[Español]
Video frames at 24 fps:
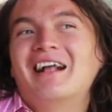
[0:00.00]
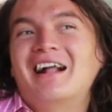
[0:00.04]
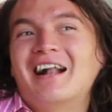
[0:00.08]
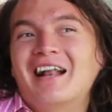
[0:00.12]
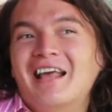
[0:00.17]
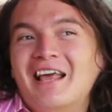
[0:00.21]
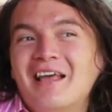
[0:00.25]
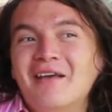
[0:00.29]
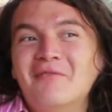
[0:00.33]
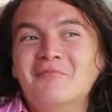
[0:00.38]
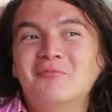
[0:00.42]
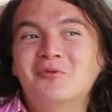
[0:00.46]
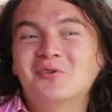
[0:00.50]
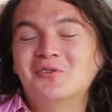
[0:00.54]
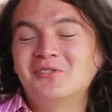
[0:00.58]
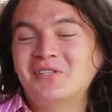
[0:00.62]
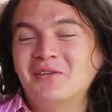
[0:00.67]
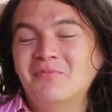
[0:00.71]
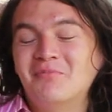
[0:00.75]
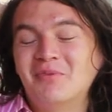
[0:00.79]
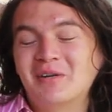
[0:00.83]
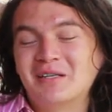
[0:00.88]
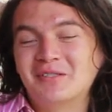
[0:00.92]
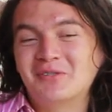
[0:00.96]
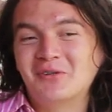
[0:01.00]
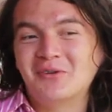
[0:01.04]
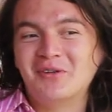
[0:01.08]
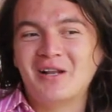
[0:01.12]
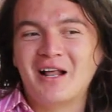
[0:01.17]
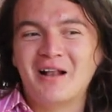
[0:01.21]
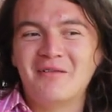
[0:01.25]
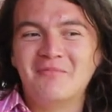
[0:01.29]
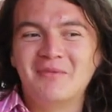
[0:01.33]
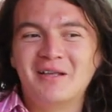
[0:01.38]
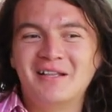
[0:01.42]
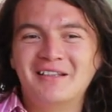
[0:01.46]
Creemos, y
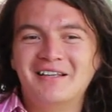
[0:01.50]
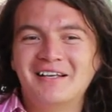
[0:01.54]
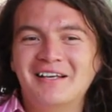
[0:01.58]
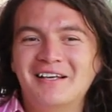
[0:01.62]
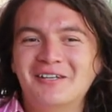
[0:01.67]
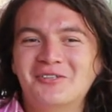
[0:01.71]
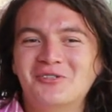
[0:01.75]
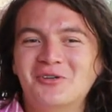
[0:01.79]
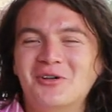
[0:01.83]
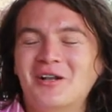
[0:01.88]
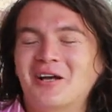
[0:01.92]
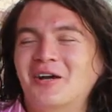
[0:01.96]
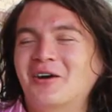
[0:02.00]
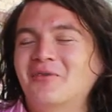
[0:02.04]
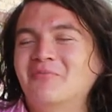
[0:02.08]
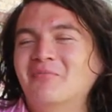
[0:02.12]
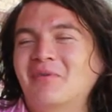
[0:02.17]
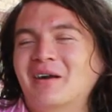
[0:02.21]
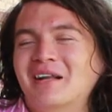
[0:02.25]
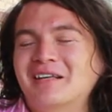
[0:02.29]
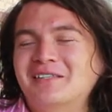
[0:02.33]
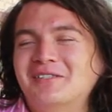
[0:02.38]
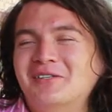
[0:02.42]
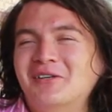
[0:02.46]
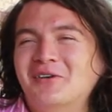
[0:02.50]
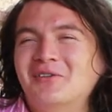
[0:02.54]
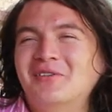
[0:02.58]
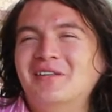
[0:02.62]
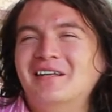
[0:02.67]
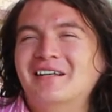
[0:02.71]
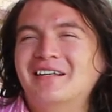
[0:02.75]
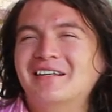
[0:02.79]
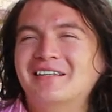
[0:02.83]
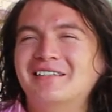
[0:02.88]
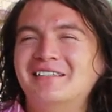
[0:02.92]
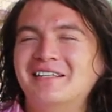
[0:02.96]
personalmente he hecho la comparación,
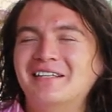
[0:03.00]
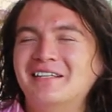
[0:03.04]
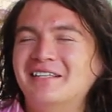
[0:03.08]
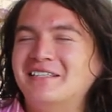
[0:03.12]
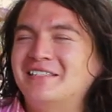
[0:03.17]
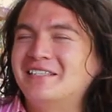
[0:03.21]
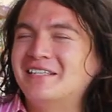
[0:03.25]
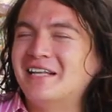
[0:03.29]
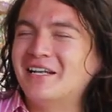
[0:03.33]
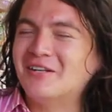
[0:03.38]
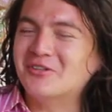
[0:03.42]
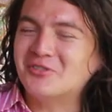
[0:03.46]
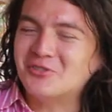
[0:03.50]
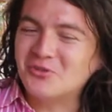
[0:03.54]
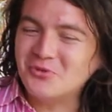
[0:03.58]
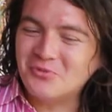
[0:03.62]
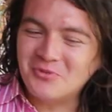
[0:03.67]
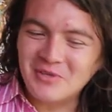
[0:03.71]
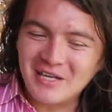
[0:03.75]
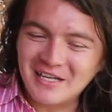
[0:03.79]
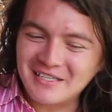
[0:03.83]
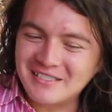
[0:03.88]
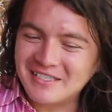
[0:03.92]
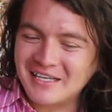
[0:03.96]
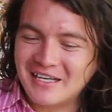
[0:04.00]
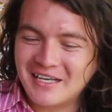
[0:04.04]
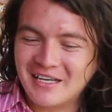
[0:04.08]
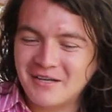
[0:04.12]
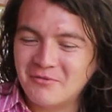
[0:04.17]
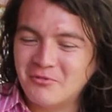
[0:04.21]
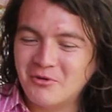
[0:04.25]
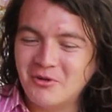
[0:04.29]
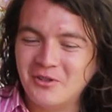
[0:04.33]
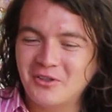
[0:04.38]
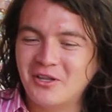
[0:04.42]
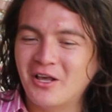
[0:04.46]
de que si se nos
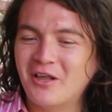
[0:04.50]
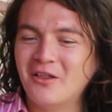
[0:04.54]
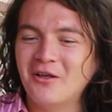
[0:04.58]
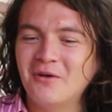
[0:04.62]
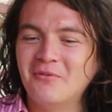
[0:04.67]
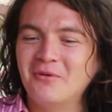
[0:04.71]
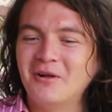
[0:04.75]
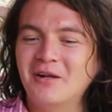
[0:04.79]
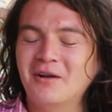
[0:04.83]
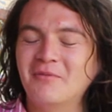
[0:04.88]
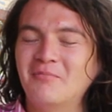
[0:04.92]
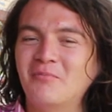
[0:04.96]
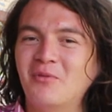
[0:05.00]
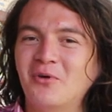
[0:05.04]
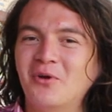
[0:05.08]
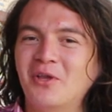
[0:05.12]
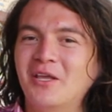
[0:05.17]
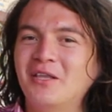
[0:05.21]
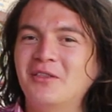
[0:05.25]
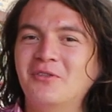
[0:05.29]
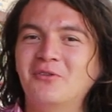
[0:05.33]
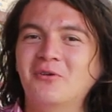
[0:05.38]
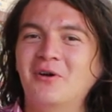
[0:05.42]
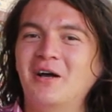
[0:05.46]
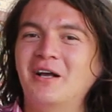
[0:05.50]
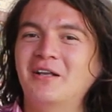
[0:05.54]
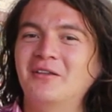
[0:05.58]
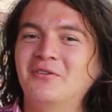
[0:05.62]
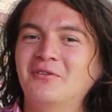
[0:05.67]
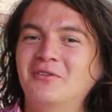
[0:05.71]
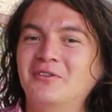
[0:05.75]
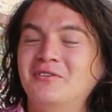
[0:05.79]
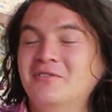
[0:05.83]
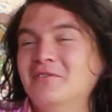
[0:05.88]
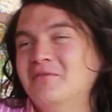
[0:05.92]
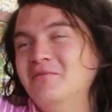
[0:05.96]
hubiese volteado a ver poquito
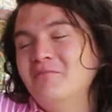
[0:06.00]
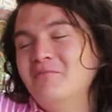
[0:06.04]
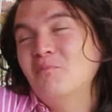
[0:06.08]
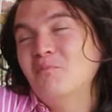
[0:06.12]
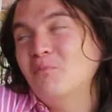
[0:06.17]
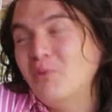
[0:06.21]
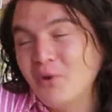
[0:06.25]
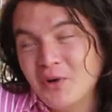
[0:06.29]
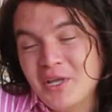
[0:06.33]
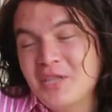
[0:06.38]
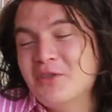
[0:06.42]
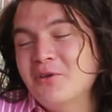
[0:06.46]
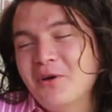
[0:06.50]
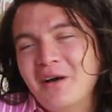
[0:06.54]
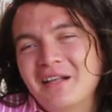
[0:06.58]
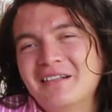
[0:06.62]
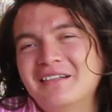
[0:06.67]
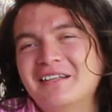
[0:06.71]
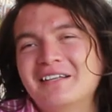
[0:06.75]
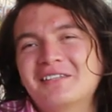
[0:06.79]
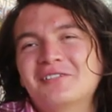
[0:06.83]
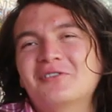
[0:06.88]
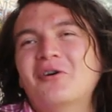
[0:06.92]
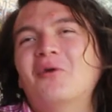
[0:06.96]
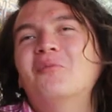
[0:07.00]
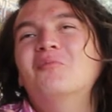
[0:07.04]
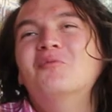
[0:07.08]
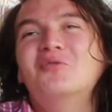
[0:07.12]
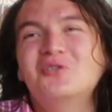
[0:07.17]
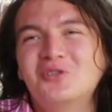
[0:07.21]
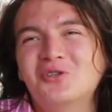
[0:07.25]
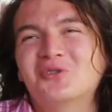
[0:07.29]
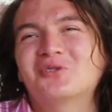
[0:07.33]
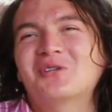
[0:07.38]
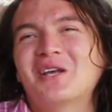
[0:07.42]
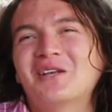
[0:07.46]
antes, poquito antes o
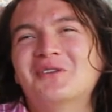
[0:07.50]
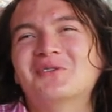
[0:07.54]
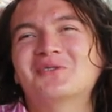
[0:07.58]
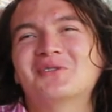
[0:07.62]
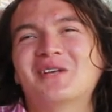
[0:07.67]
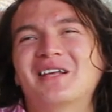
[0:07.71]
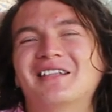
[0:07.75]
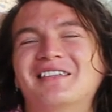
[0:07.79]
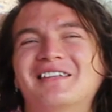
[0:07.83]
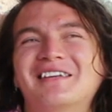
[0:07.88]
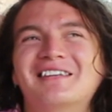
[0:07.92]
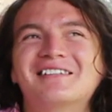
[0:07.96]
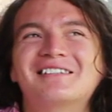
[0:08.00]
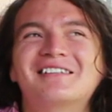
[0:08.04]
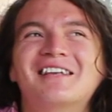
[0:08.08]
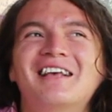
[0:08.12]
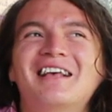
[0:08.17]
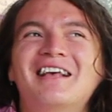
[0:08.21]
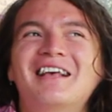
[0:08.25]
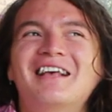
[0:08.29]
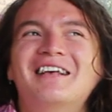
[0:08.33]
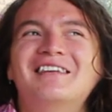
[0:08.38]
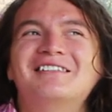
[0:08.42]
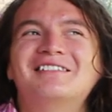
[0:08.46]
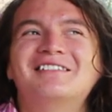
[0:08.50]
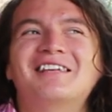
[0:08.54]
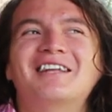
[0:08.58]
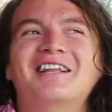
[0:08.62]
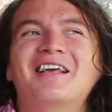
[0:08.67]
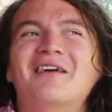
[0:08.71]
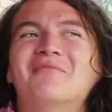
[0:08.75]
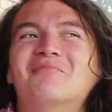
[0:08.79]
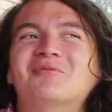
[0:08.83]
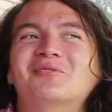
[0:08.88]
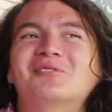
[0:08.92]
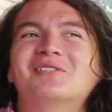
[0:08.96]
muchos años antes,
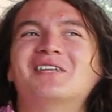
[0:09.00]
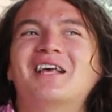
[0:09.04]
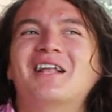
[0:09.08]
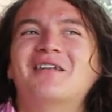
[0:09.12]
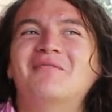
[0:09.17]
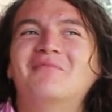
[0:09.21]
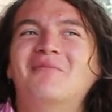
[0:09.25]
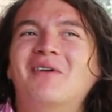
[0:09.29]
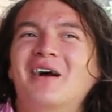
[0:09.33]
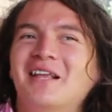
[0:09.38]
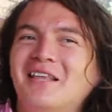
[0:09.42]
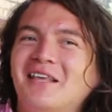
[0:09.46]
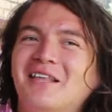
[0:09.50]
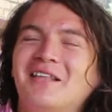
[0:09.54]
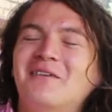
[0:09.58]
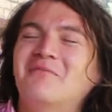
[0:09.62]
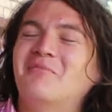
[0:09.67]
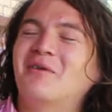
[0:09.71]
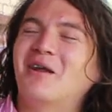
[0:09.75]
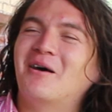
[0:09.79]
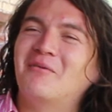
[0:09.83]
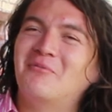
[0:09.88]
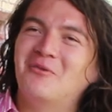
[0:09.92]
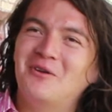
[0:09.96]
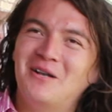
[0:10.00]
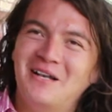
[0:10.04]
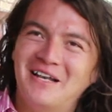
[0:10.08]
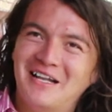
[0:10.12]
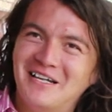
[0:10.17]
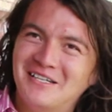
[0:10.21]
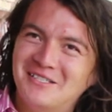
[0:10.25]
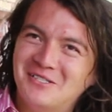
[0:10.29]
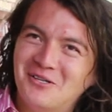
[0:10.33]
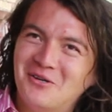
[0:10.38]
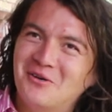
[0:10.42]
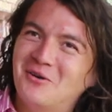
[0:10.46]
seríamos el Valle de Bravo en
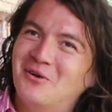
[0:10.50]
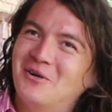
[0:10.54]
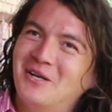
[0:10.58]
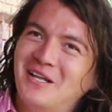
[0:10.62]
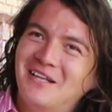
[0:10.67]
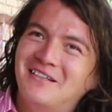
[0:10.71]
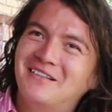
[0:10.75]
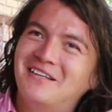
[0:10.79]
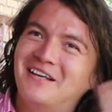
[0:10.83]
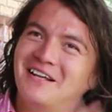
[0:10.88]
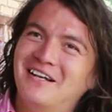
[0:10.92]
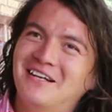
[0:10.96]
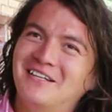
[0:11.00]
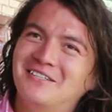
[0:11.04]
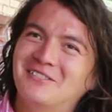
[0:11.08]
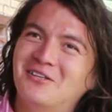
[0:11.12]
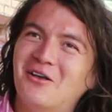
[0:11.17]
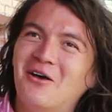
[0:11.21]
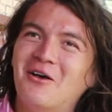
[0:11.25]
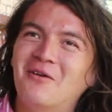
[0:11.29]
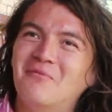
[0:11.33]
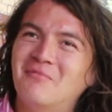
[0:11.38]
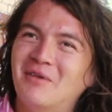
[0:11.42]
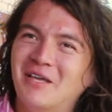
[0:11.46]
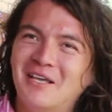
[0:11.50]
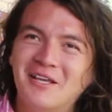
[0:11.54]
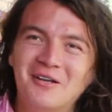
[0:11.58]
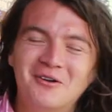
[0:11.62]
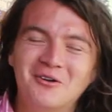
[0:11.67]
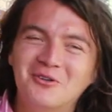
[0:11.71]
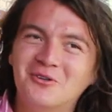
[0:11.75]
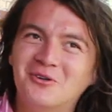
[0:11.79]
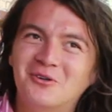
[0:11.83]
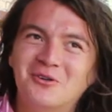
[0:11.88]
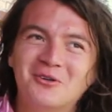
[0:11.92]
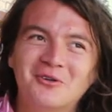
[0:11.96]
la zona oriente del Estado de
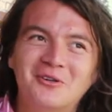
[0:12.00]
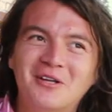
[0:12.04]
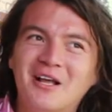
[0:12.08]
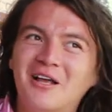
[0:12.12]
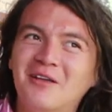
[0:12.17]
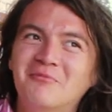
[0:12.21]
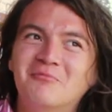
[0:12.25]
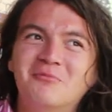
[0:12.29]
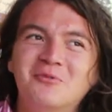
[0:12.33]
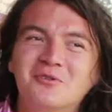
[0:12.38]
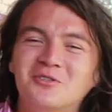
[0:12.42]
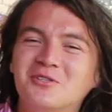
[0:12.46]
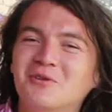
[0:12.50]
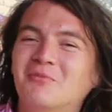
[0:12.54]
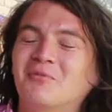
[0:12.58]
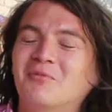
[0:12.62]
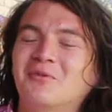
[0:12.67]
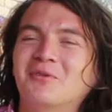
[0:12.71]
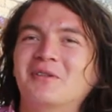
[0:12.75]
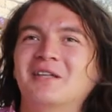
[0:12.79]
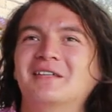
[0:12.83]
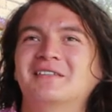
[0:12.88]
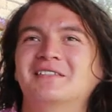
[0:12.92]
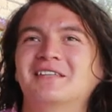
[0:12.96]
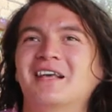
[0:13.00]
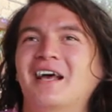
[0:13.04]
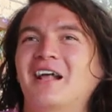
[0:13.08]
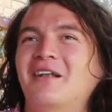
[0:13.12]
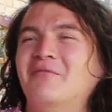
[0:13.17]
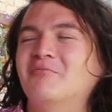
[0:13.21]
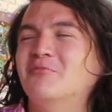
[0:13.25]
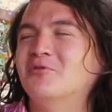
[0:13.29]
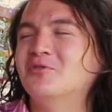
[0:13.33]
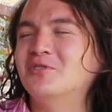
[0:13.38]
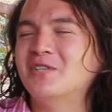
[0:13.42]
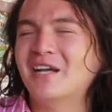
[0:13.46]
México. Yo creo que hay mucho
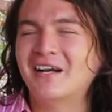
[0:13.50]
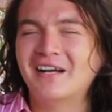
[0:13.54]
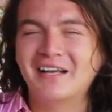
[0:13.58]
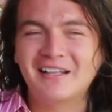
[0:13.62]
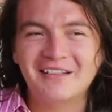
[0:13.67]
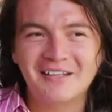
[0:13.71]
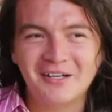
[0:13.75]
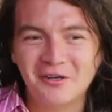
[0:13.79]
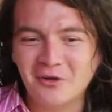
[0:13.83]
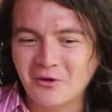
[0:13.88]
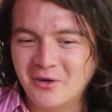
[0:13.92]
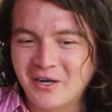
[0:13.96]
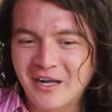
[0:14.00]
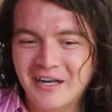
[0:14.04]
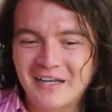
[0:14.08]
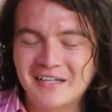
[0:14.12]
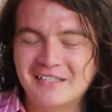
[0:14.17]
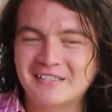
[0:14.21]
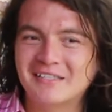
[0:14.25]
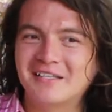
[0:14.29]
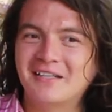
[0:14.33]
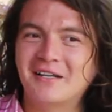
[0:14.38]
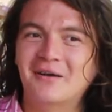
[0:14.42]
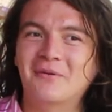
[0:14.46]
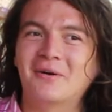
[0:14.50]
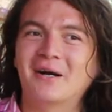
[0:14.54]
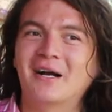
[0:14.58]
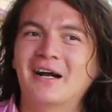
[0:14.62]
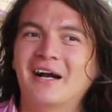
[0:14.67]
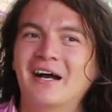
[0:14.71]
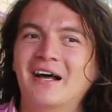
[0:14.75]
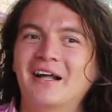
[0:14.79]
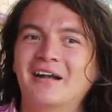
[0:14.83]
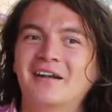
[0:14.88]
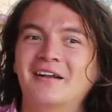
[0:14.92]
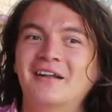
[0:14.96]
potencial, mucha gente con ganas de
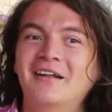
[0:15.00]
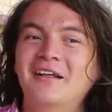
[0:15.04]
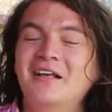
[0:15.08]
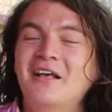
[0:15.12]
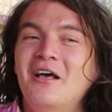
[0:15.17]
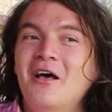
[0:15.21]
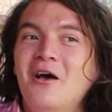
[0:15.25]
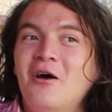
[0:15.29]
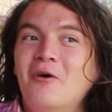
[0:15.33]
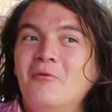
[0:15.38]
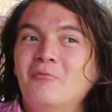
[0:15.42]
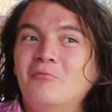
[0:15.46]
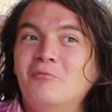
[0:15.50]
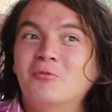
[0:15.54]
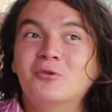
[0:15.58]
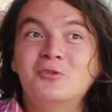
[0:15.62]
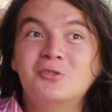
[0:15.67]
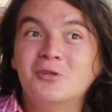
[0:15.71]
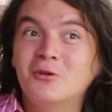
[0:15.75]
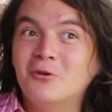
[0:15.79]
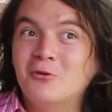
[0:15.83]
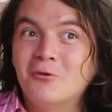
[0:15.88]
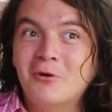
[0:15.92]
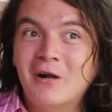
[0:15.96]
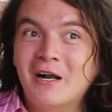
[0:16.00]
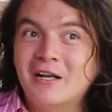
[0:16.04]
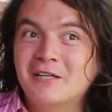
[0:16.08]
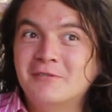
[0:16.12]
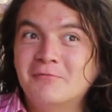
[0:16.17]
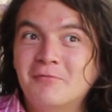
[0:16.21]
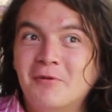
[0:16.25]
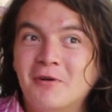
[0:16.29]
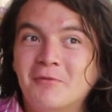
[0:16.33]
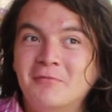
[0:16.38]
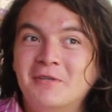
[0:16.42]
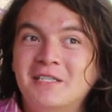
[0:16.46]
trabajar, muchos
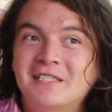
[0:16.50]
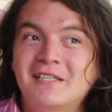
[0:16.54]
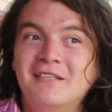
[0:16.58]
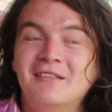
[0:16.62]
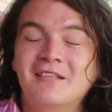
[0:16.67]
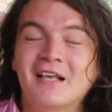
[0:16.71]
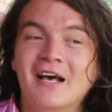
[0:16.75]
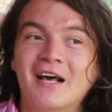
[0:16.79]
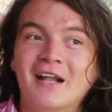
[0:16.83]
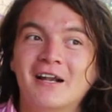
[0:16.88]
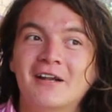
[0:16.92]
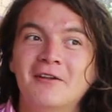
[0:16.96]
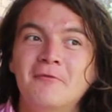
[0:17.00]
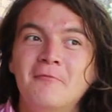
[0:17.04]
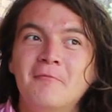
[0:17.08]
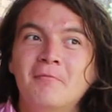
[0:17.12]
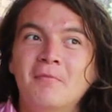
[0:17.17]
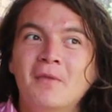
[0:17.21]
lugares por visitar,